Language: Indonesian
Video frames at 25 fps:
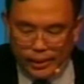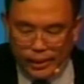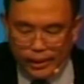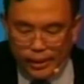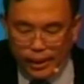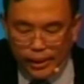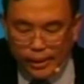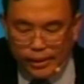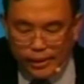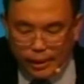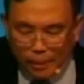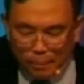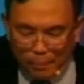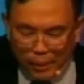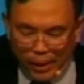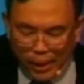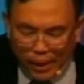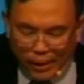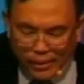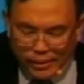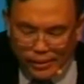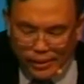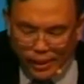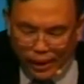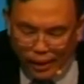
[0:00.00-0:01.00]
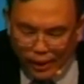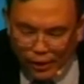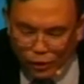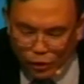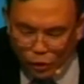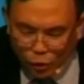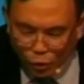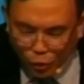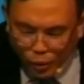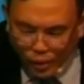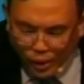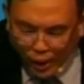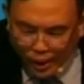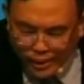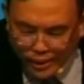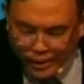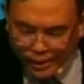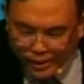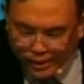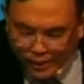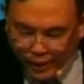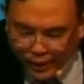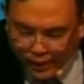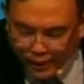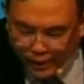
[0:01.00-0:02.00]
Ketika kita mengerjakan tugas
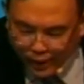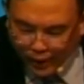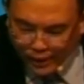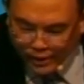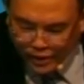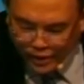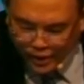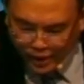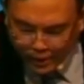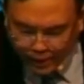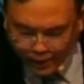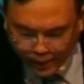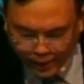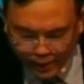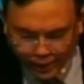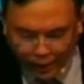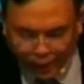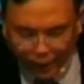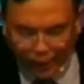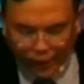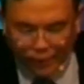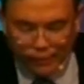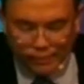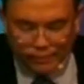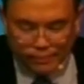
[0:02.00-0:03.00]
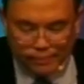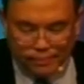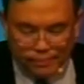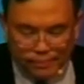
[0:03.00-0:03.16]
kita dengan setia,